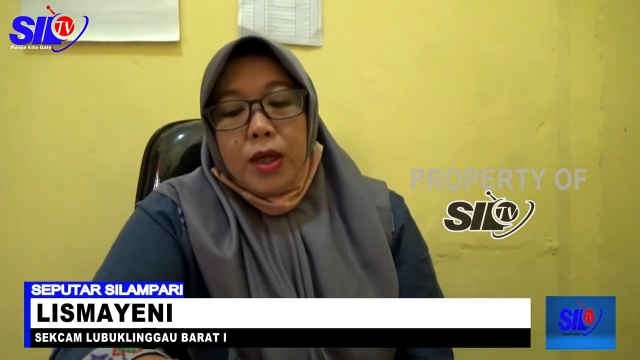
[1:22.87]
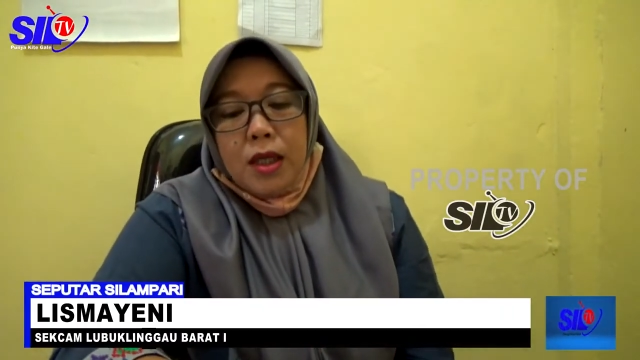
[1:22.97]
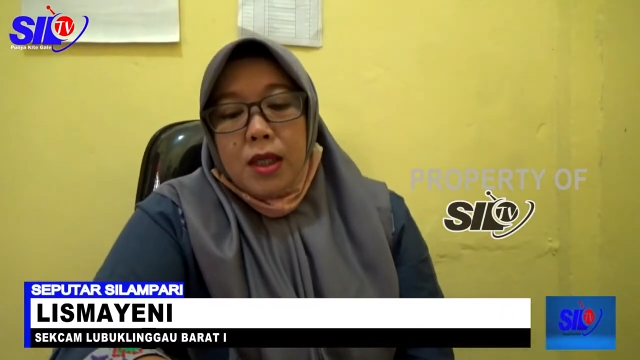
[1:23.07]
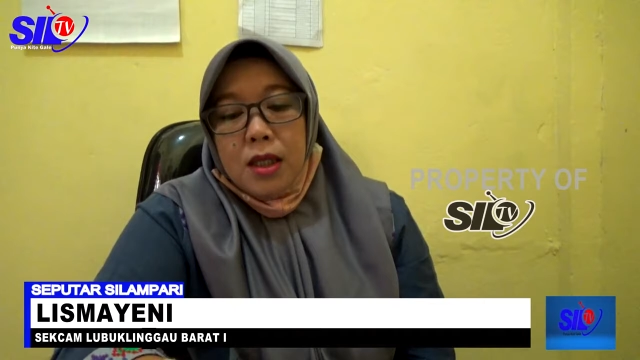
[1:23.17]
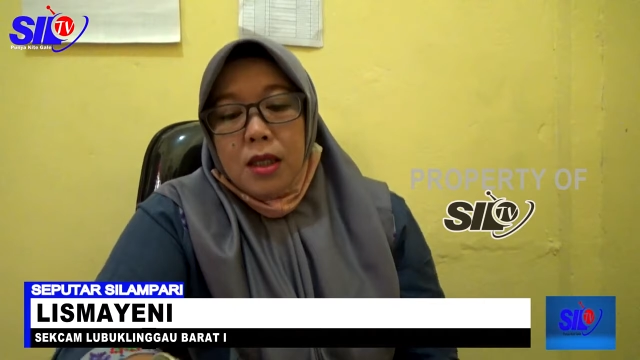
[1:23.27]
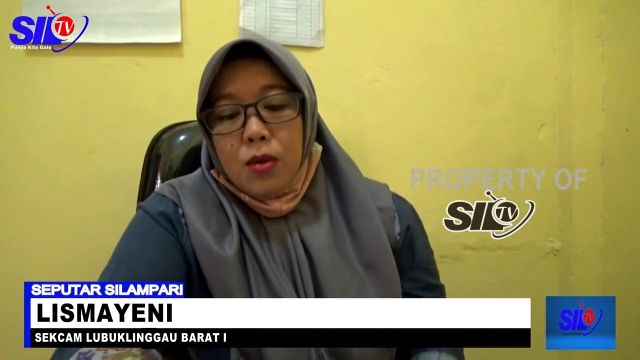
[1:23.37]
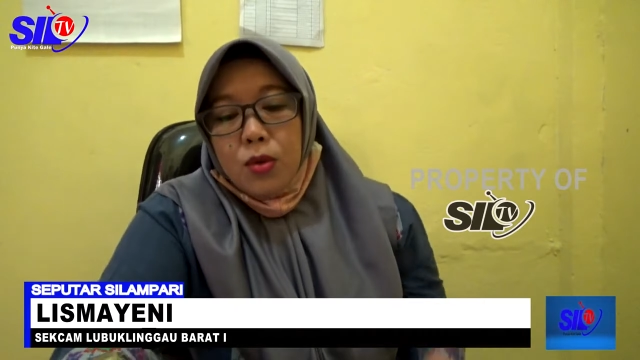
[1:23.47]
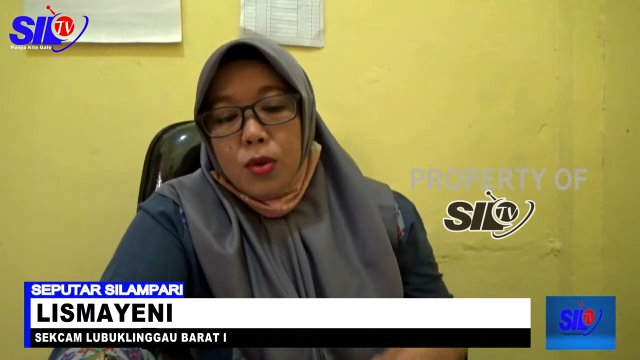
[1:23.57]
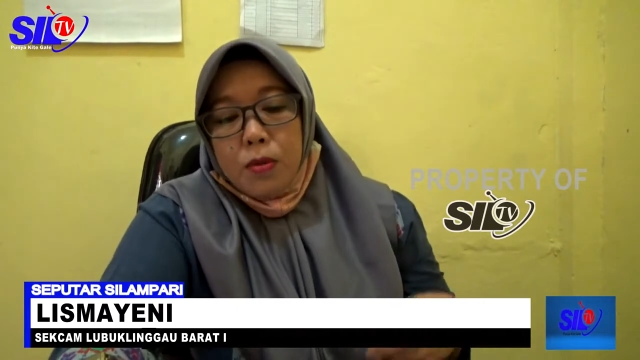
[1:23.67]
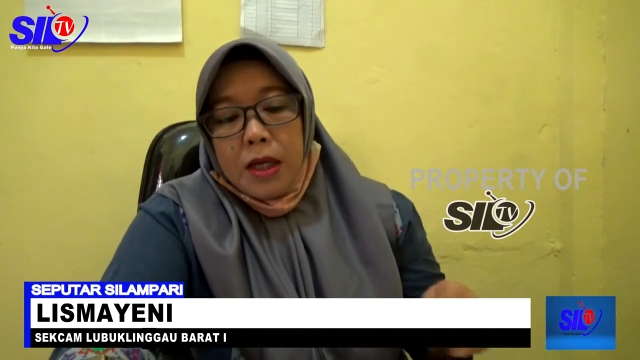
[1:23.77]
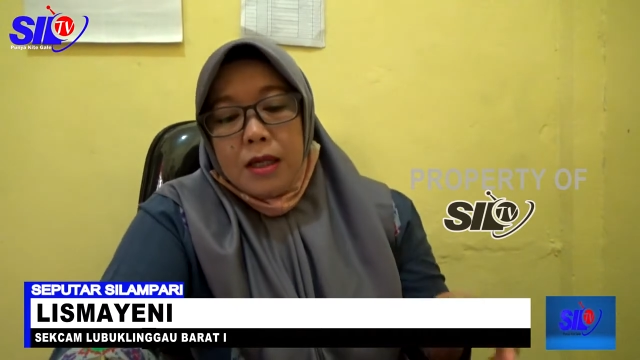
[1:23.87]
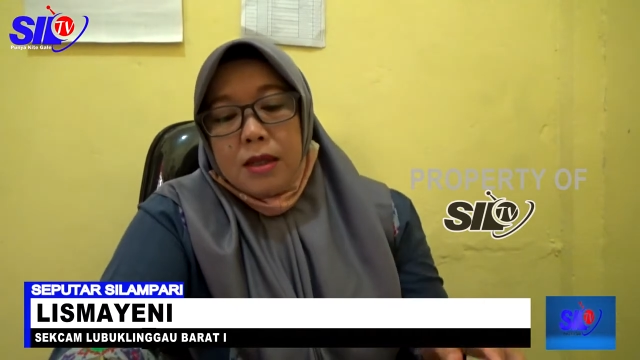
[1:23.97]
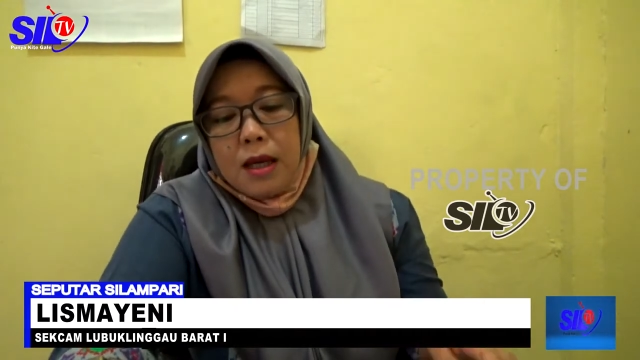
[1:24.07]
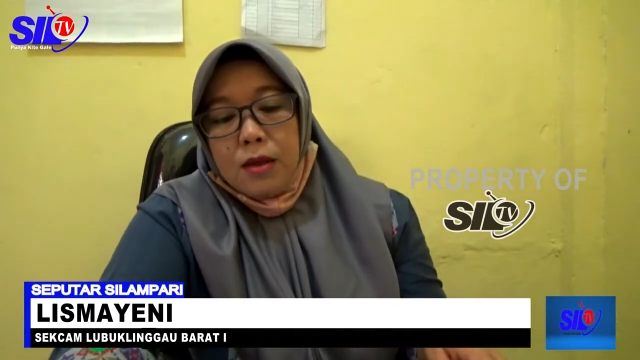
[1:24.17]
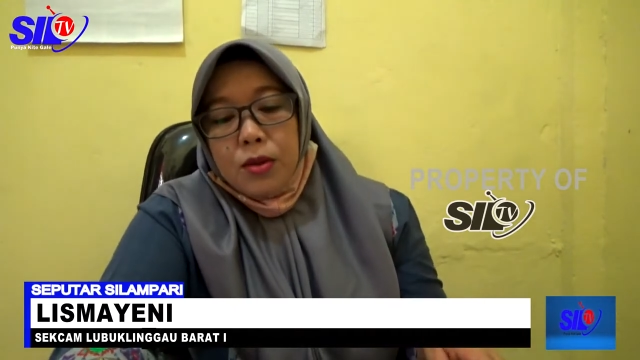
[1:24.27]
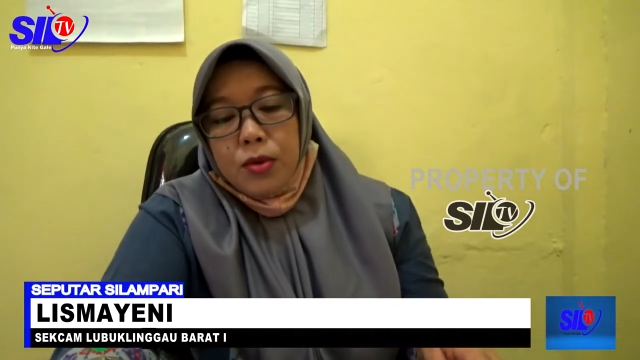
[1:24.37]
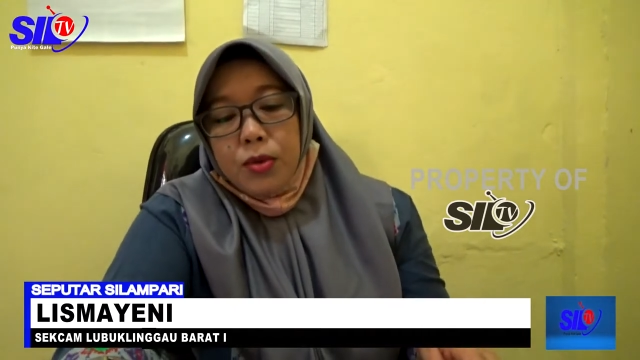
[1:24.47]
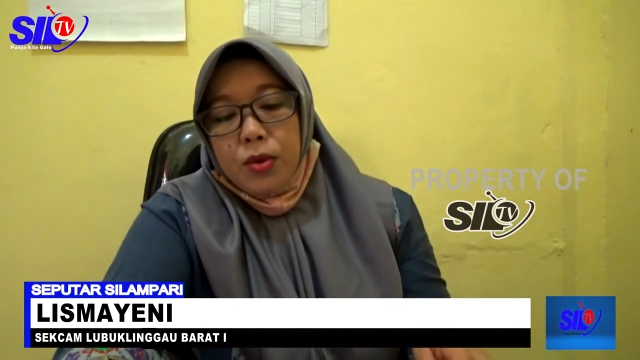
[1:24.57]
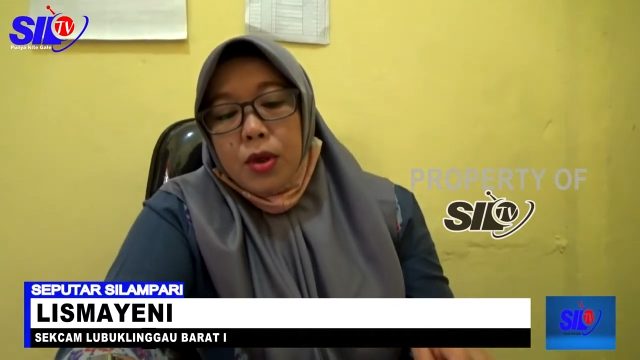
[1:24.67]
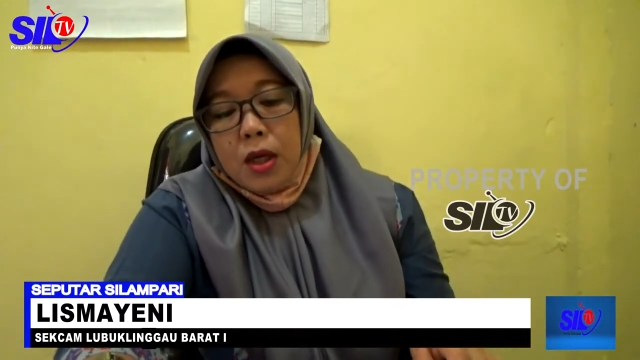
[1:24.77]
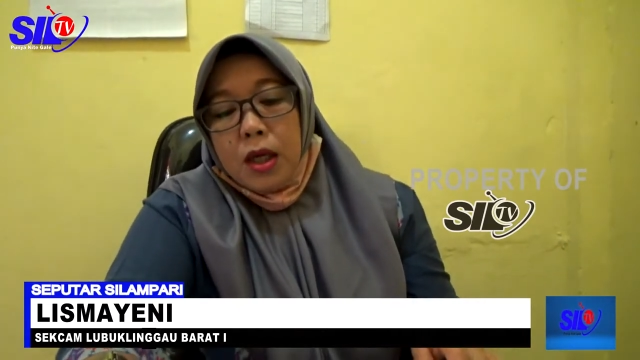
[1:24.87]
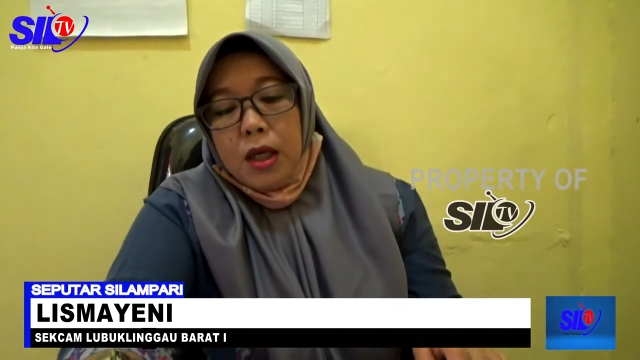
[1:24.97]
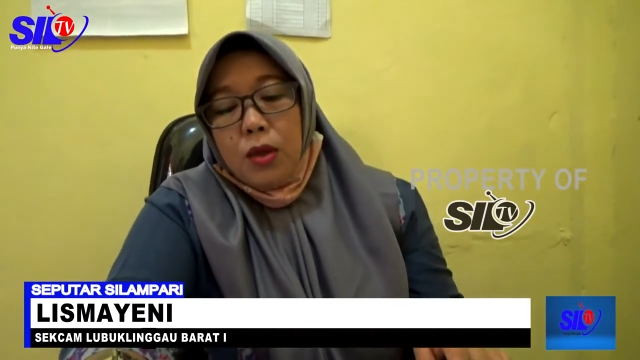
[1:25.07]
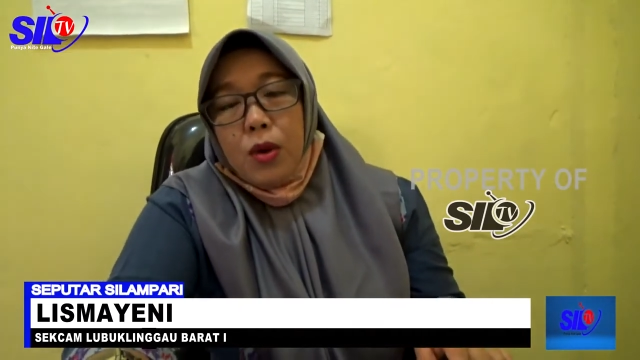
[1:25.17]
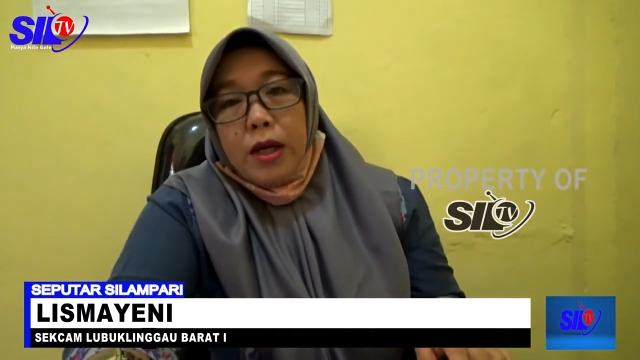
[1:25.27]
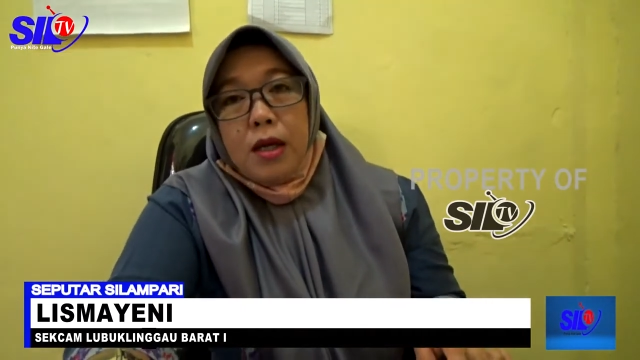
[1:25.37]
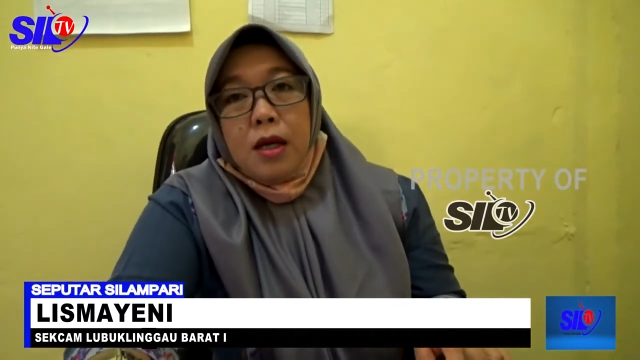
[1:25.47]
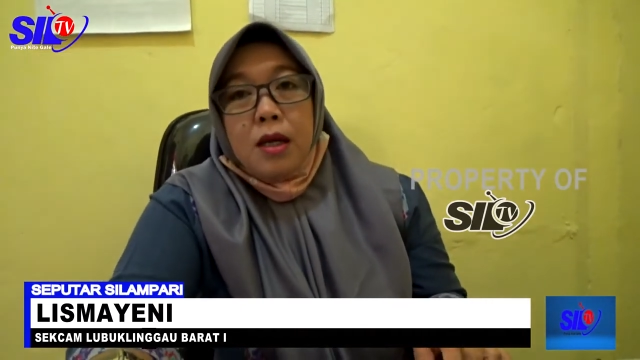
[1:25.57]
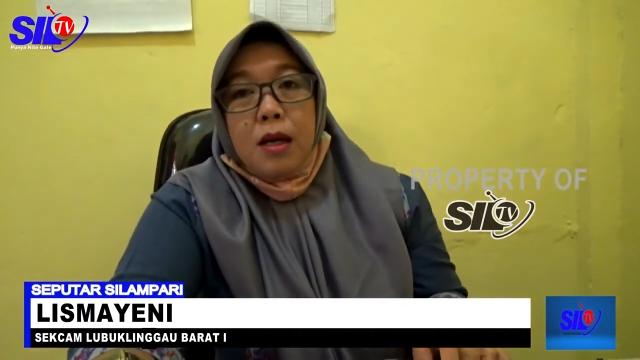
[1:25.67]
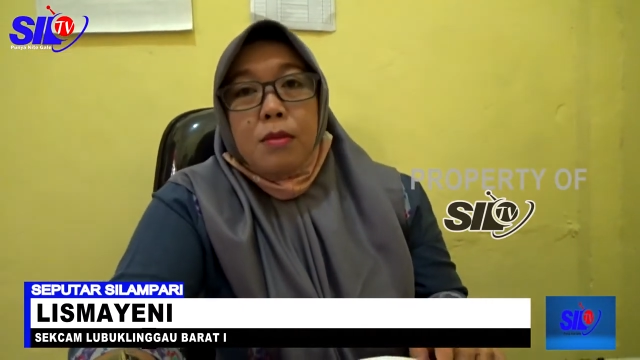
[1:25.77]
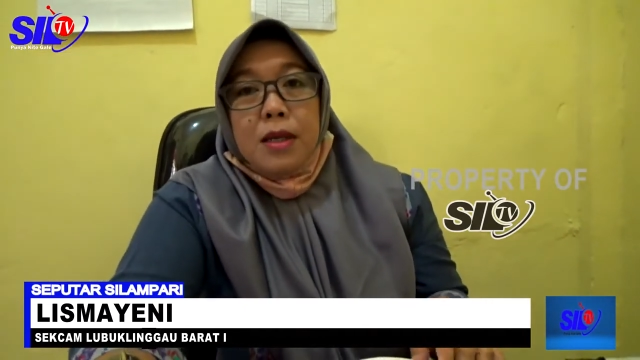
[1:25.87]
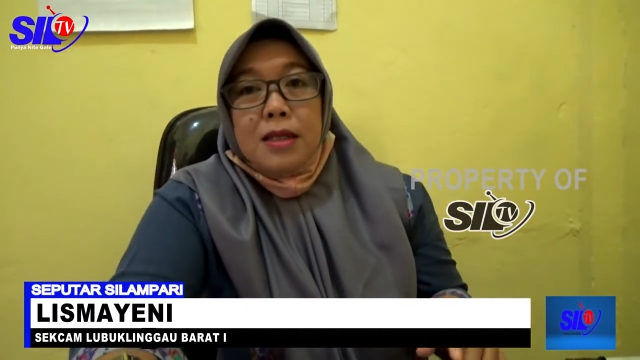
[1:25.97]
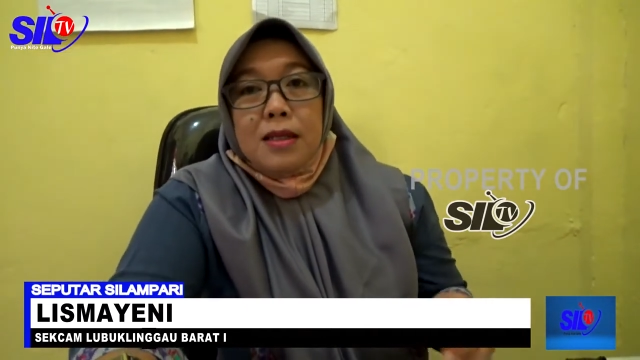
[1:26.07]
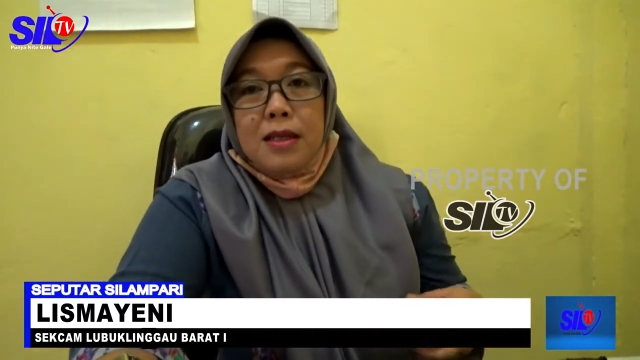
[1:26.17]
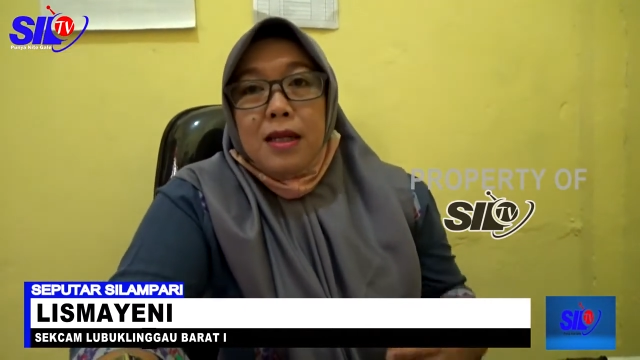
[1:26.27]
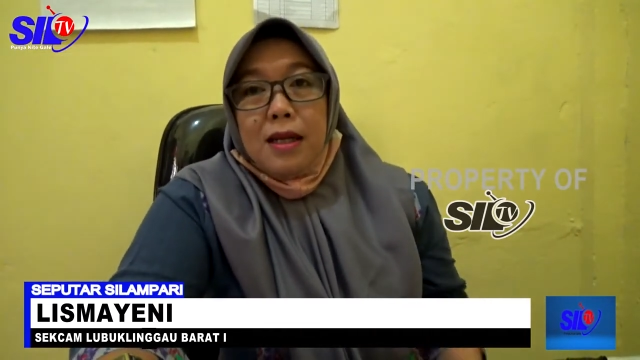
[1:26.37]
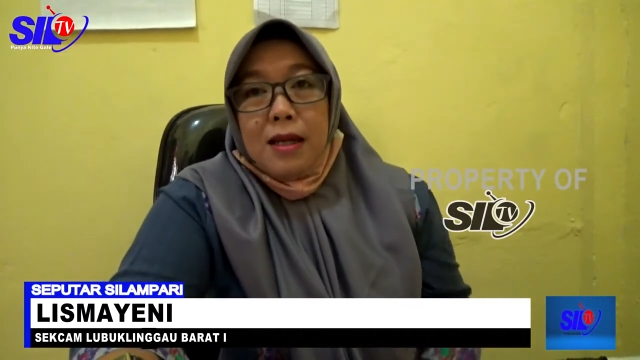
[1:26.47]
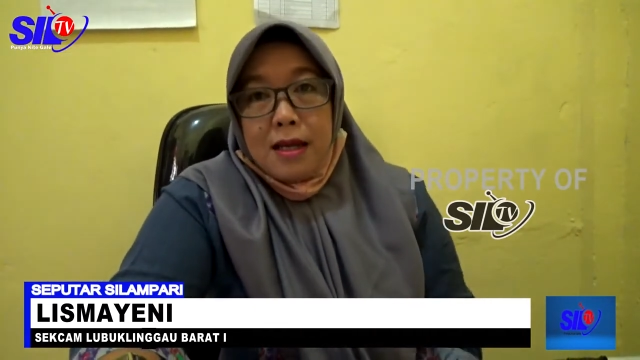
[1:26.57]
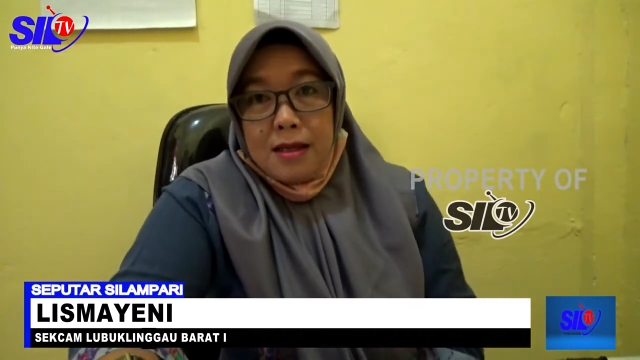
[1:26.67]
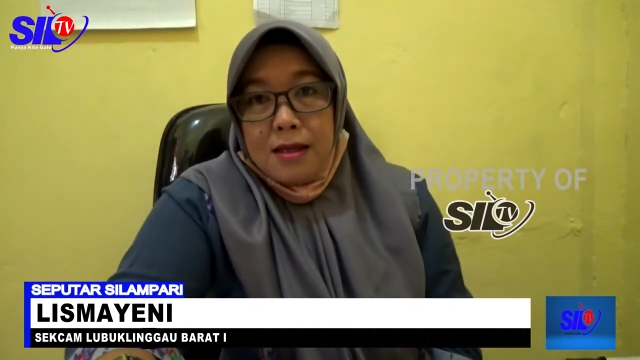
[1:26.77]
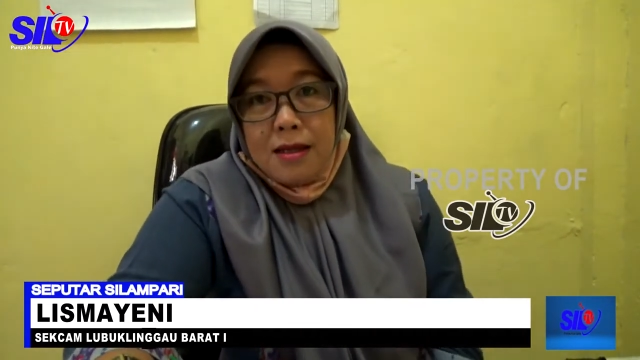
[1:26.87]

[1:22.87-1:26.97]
ini untuk Barat 1 itu ada 16 kegiatan